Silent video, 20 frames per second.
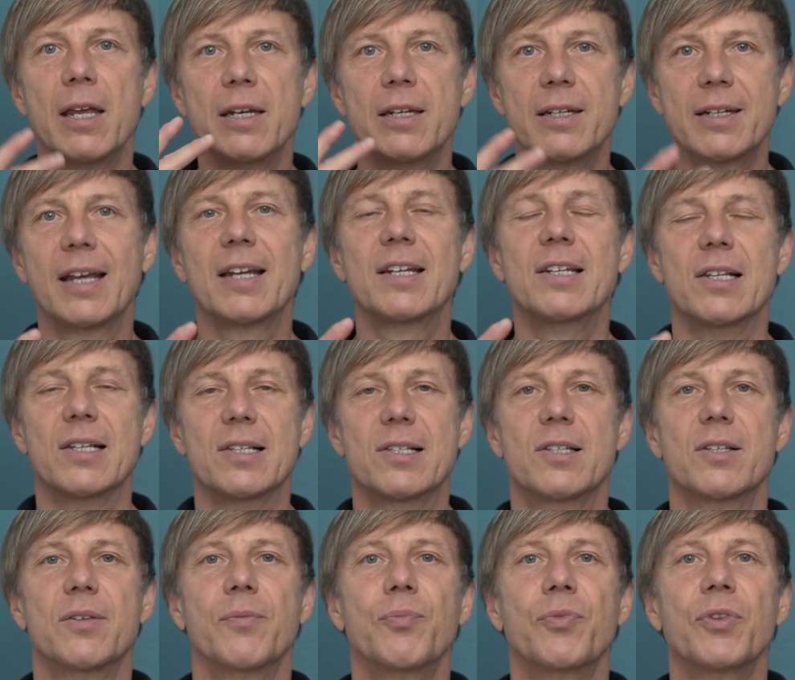
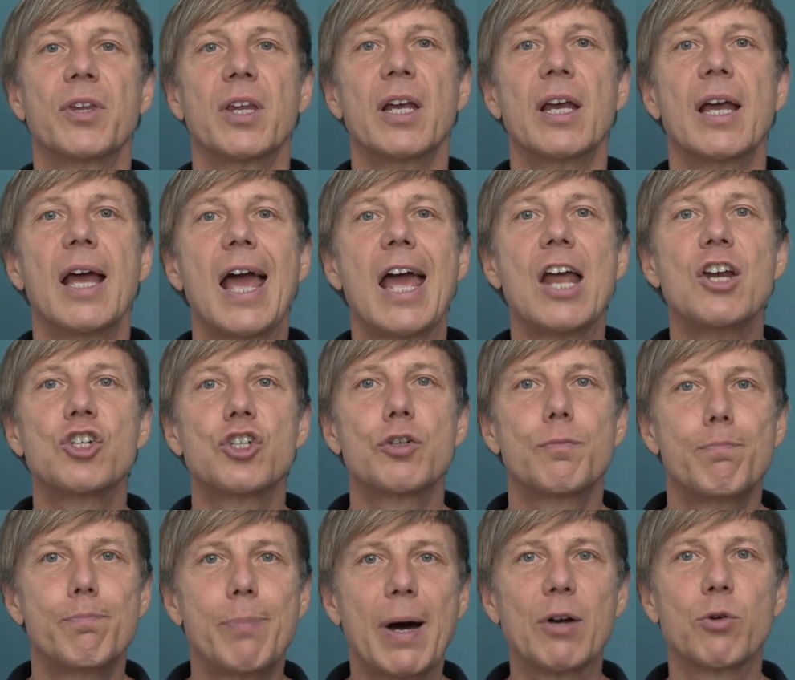Drittens,
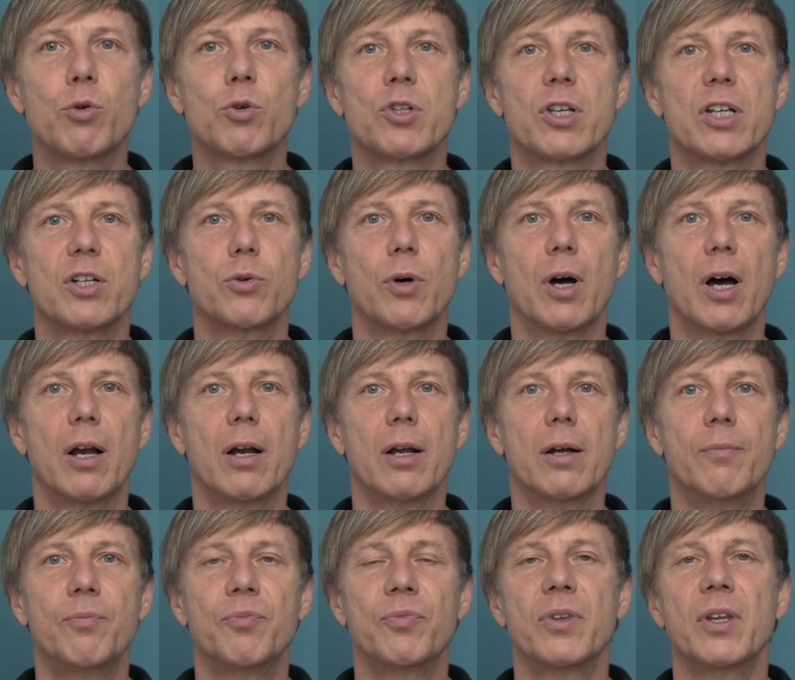Entspannungsrituale.